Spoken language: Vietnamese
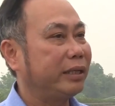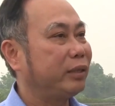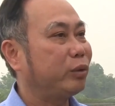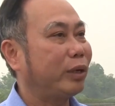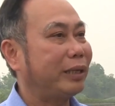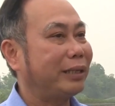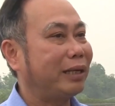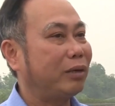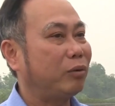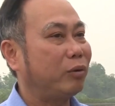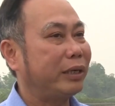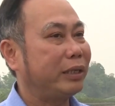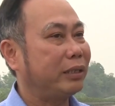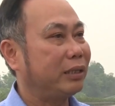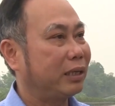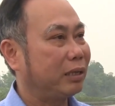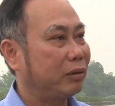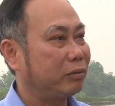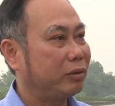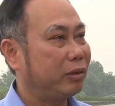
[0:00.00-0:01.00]
kinh doanh ra ngoài
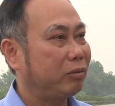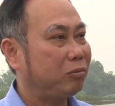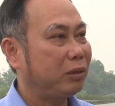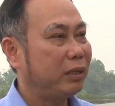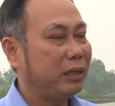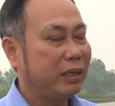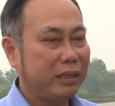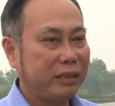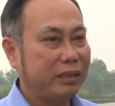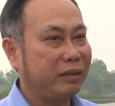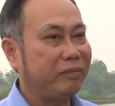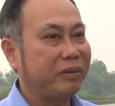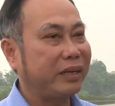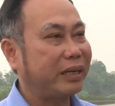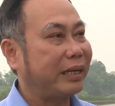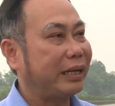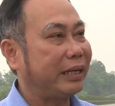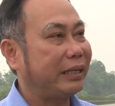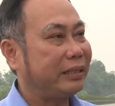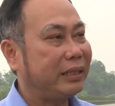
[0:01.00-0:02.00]
đường cao tốc nhưng
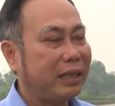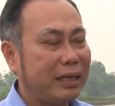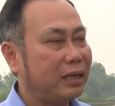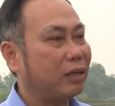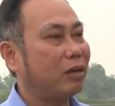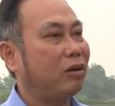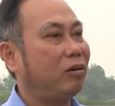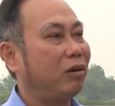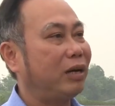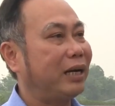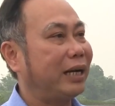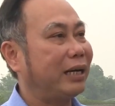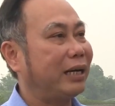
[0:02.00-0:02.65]
việc này rất là khó